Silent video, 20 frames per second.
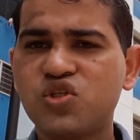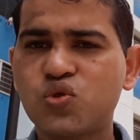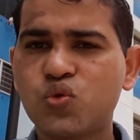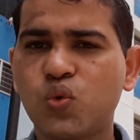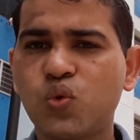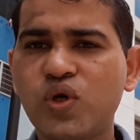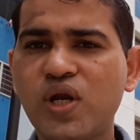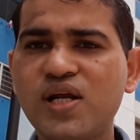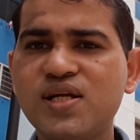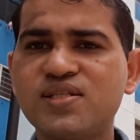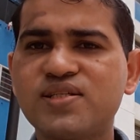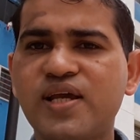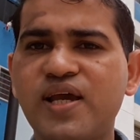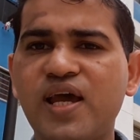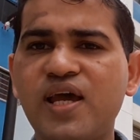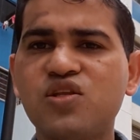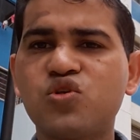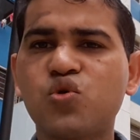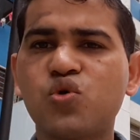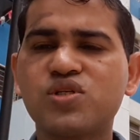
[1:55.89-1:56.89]
स्टूडेंट्स
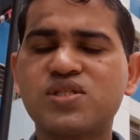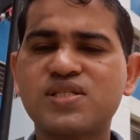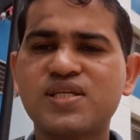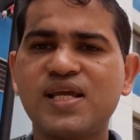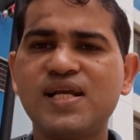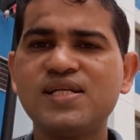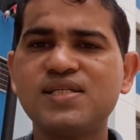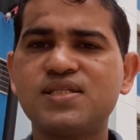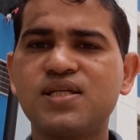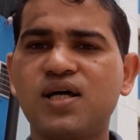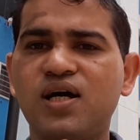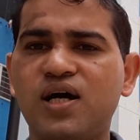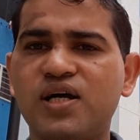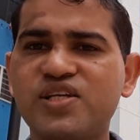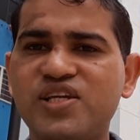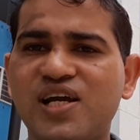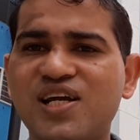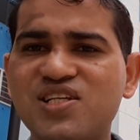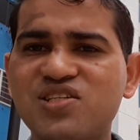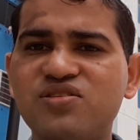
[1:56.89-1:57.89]
हैं जो स्किल्स
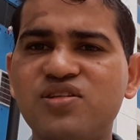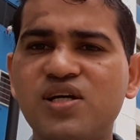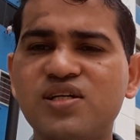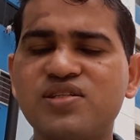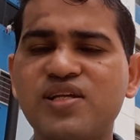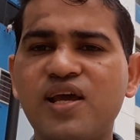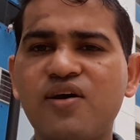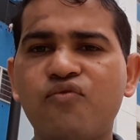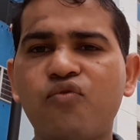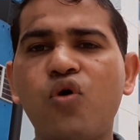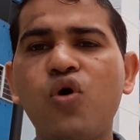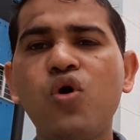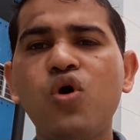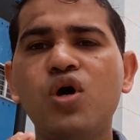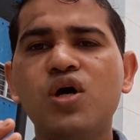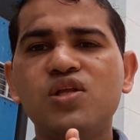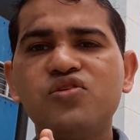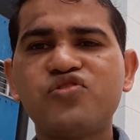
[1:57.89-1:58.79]
यंगस्टर्स हैं वो